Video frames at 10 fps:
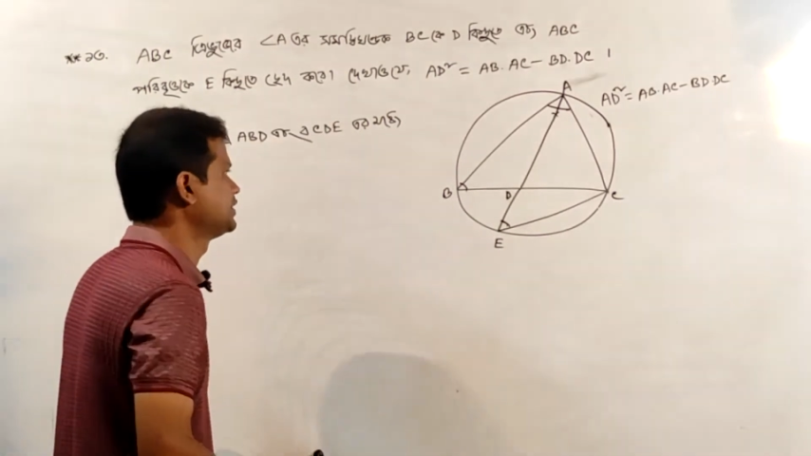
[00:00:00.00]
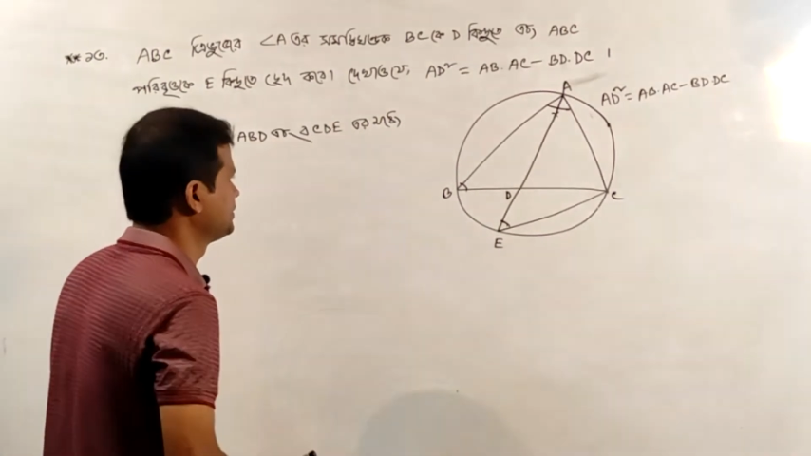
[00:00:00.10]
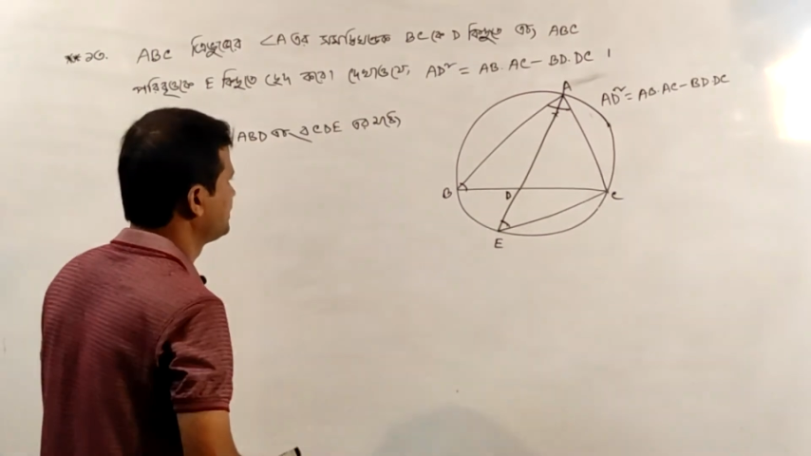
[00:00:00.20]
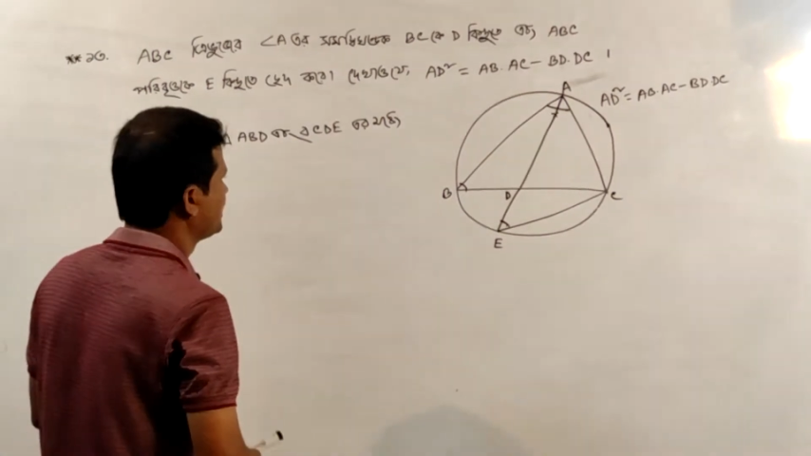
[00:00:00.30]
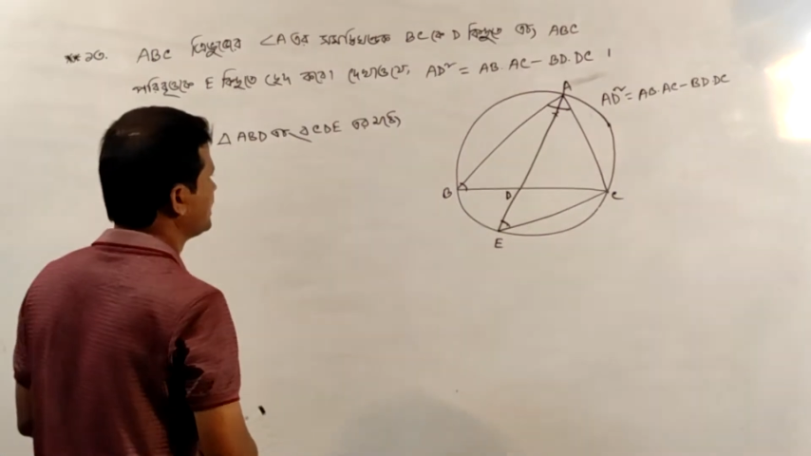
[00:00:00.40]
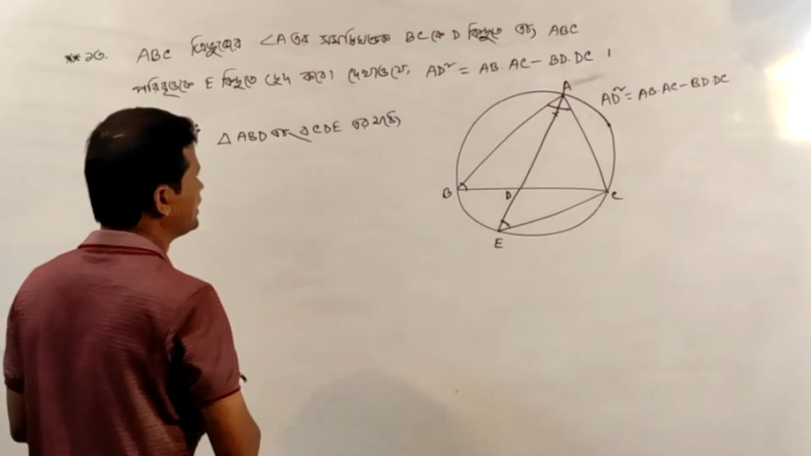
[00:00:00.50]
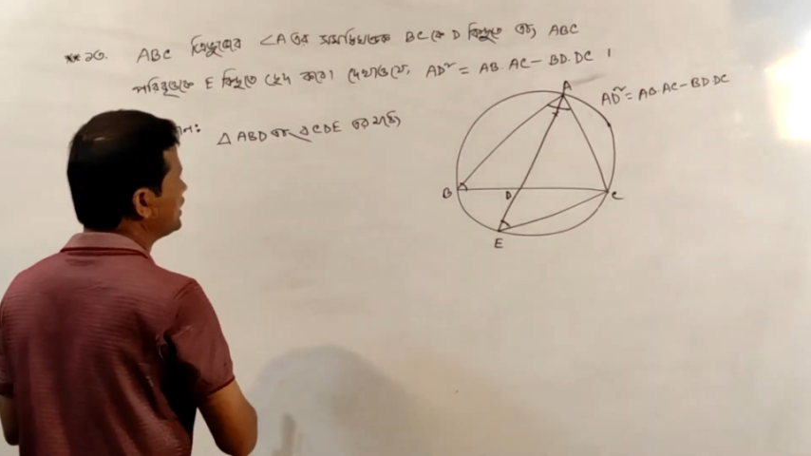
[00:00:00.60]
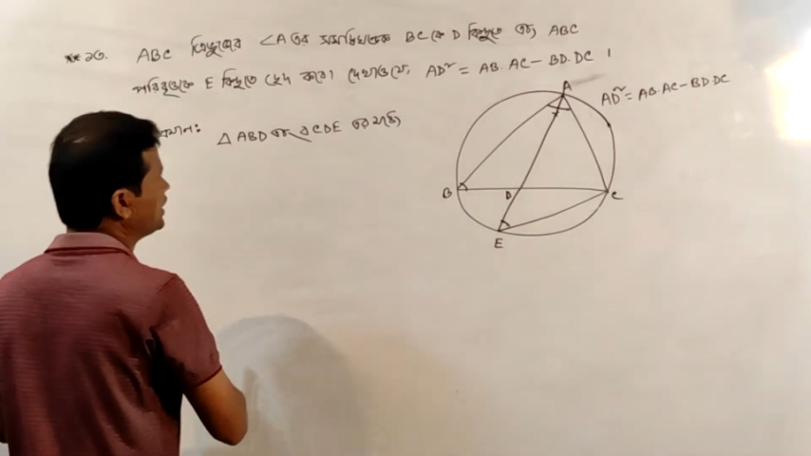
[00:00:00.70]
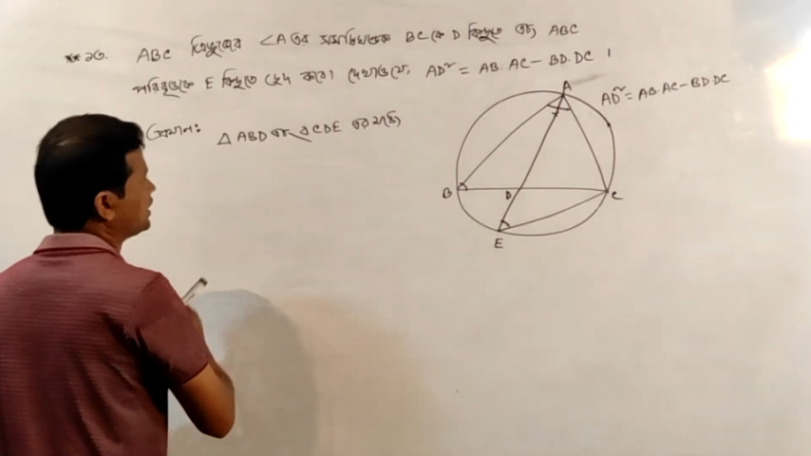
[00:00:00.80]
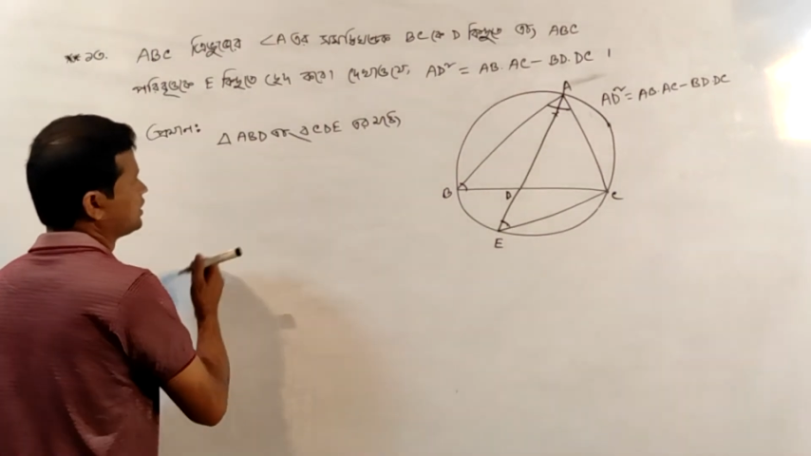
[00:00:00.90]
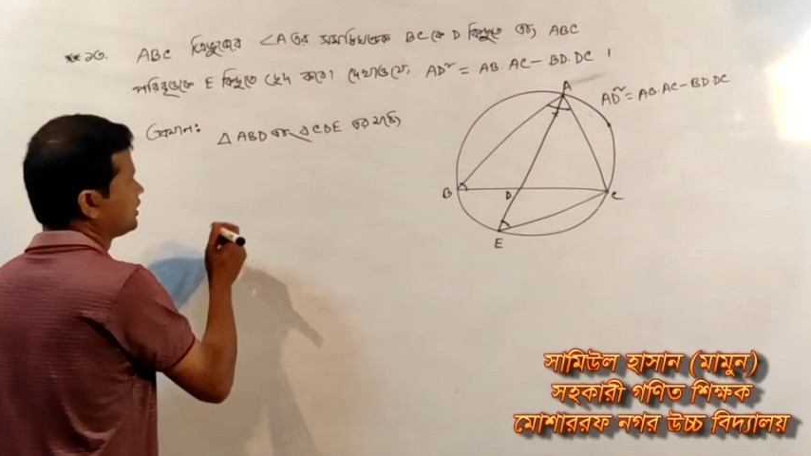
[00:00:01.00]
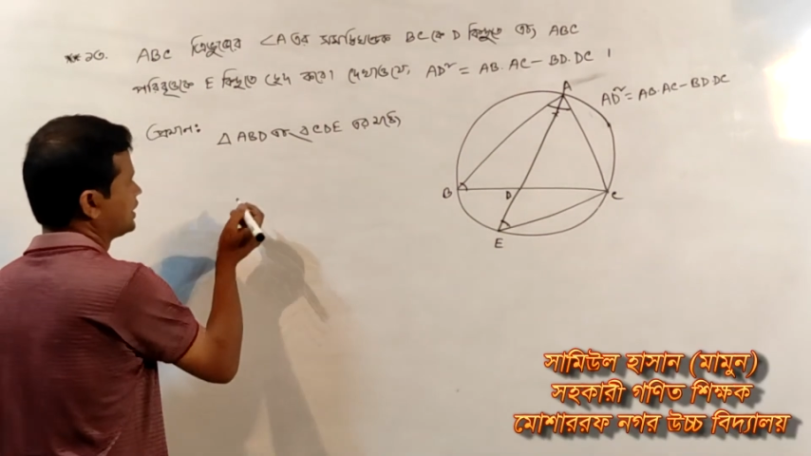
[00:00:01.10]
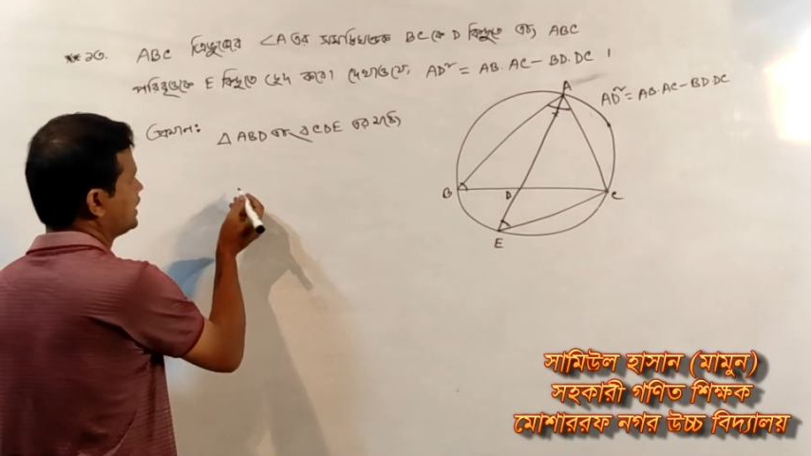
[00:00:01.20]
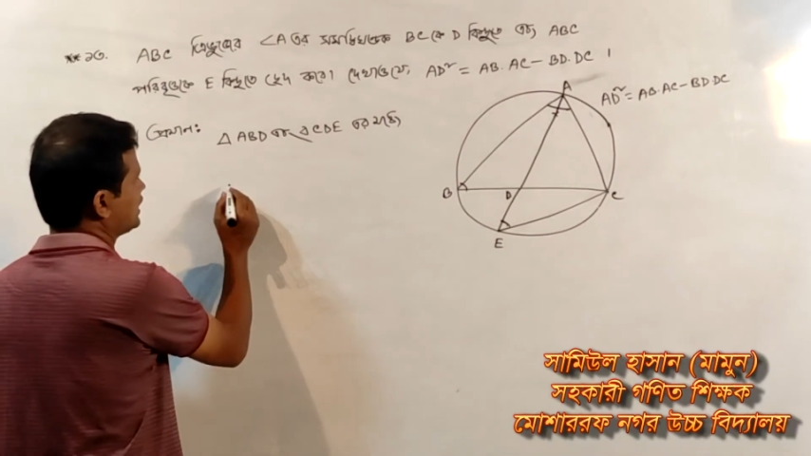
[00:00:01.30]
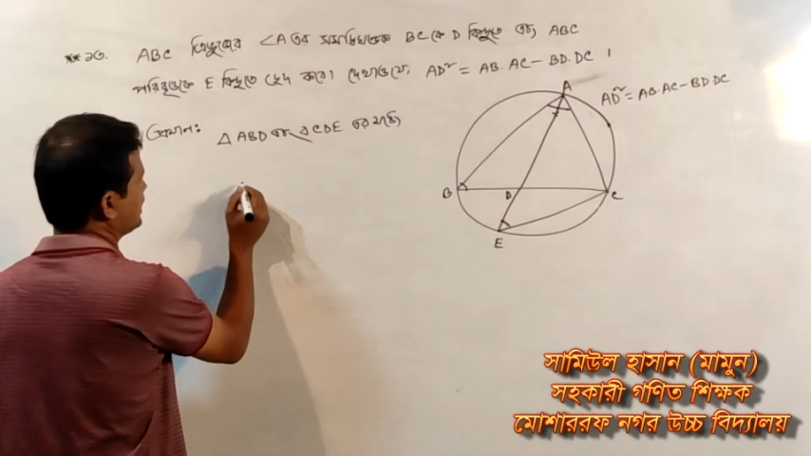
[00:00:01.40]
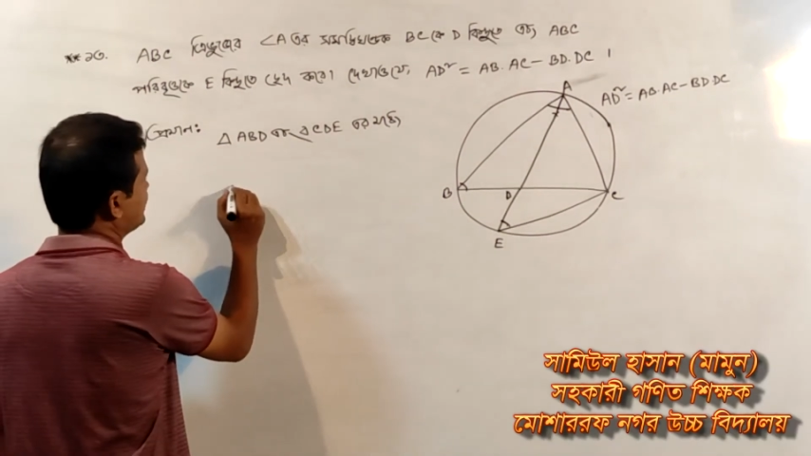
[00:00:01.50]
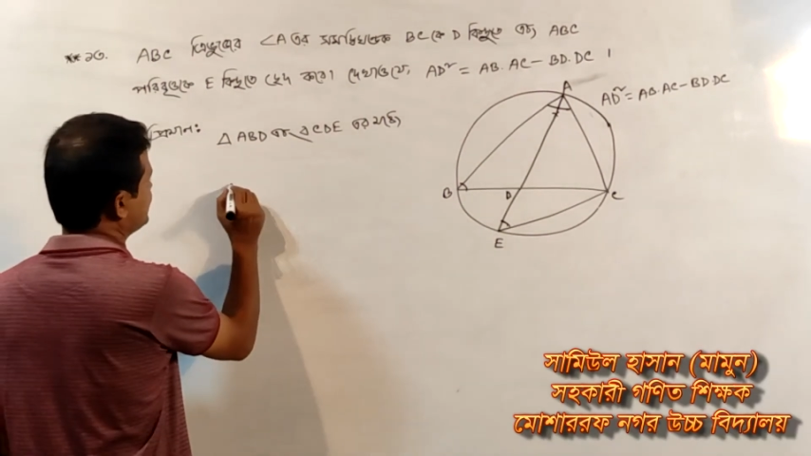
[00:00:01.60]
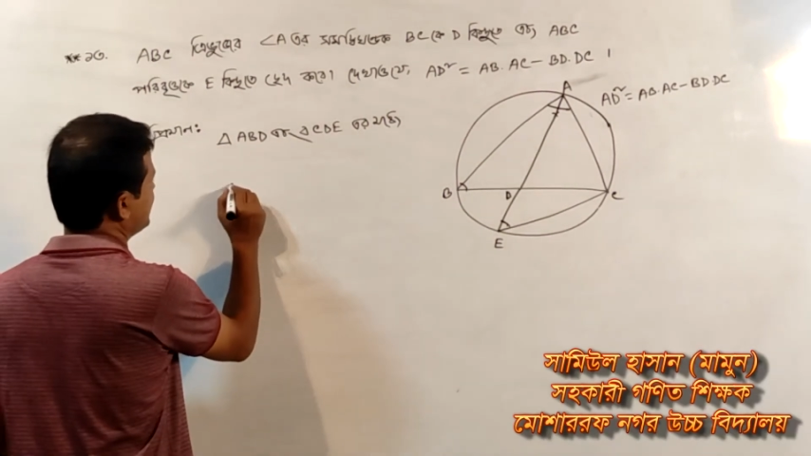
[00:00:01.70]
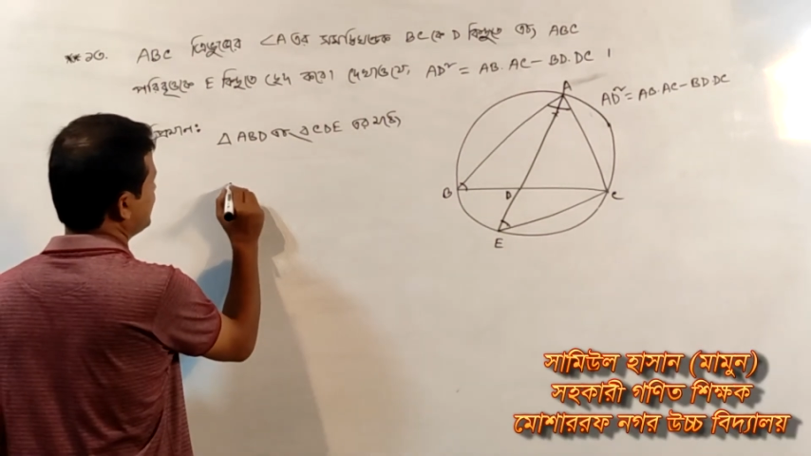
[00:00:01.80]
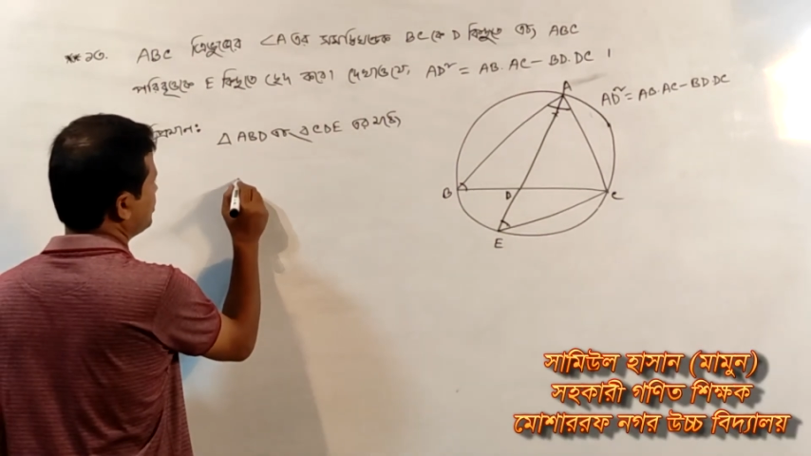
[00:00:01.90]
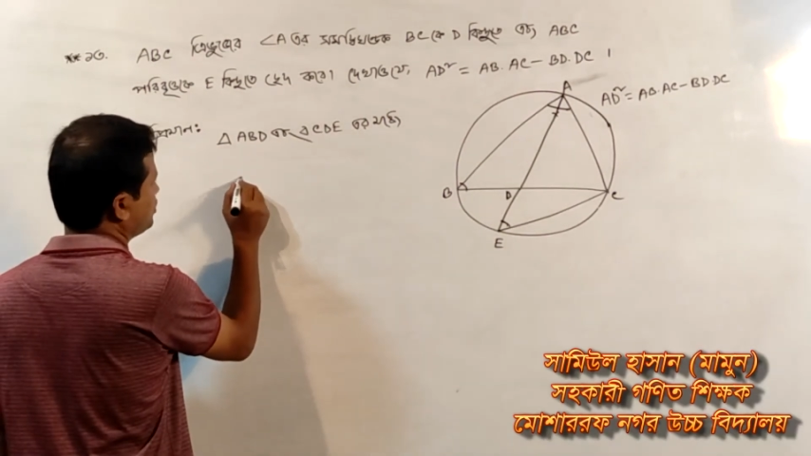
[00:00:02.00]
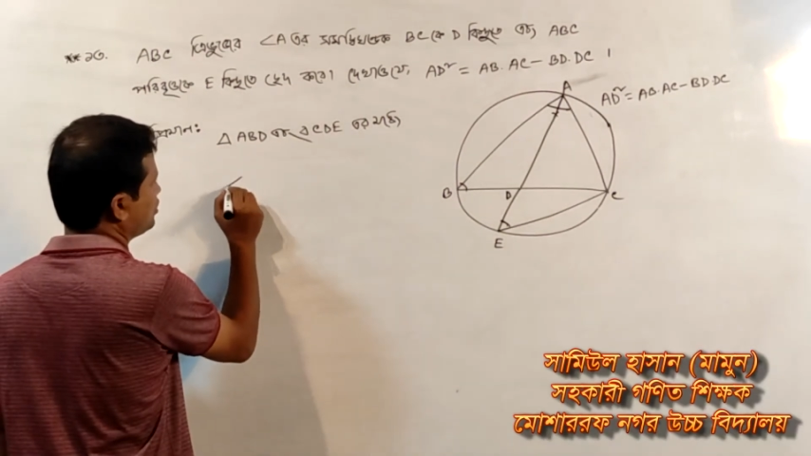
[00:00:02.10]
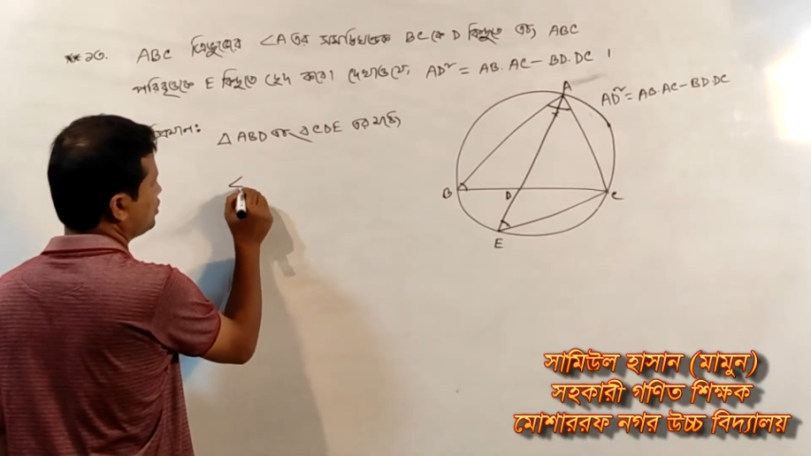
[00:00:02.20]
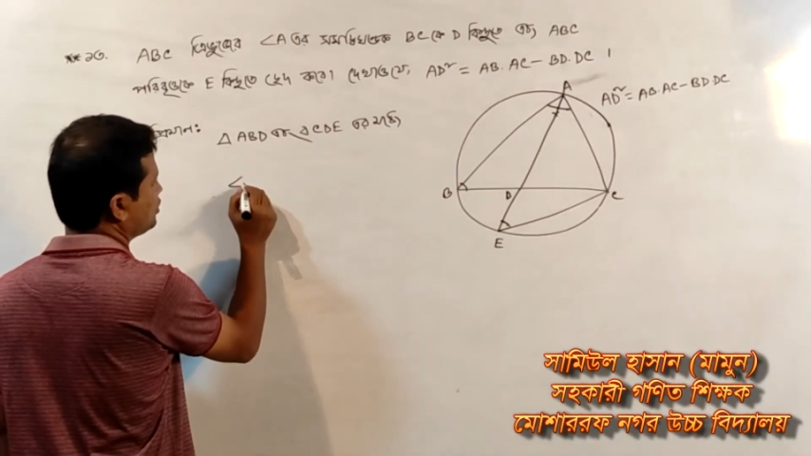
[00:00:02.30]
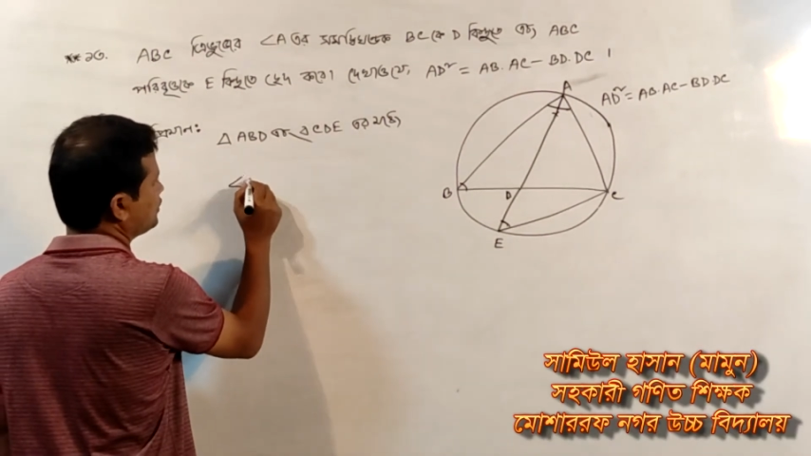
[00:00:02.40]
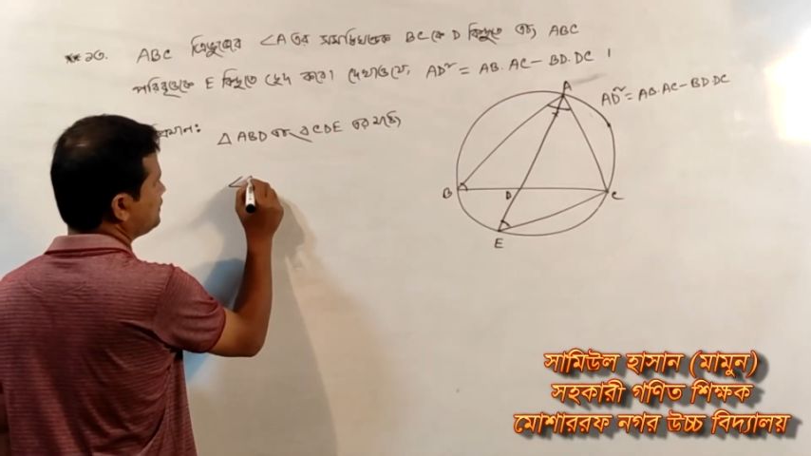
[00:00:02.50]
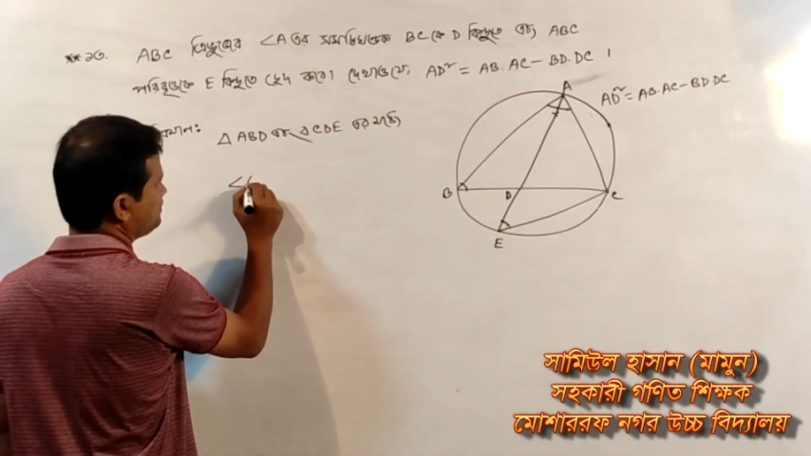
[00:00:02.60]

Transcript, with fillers: লিখতে পারি তাহলে কি লেখা যায় কোণ